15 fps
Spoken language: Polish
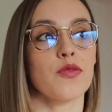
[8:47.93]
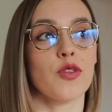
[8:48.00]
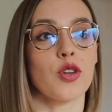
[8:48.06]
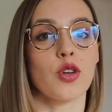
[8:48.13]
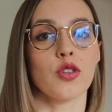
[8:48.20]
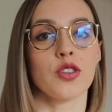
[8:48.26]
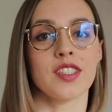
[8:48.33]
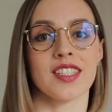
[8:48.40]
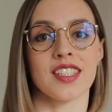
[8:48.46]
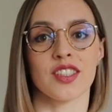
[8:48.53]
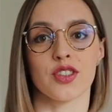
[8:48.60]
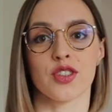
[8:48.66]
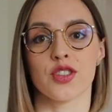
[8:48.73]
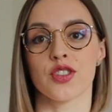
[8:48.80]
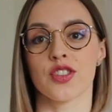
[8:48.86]
w okolice
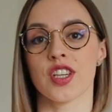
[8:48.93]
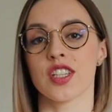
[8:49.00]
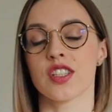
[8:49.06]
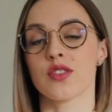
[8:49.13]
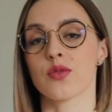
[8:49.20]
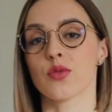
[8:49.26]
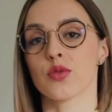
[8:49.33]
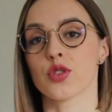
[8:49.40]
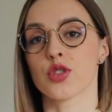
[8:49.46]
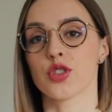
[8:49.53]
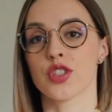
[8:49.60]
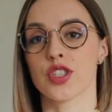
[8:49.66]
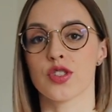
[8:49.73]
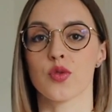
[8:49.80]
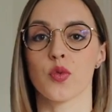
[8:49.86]

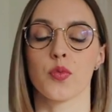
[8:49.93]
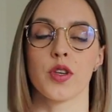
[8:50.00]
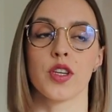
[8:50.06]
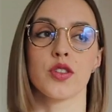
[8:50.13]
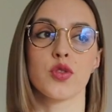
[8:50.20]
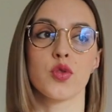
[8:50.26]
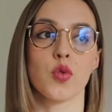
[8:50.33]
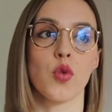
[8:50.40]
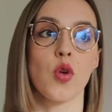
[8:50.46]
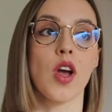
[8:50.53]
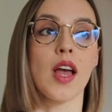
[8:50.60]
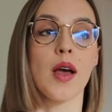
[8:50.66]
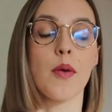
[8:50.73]
30-35%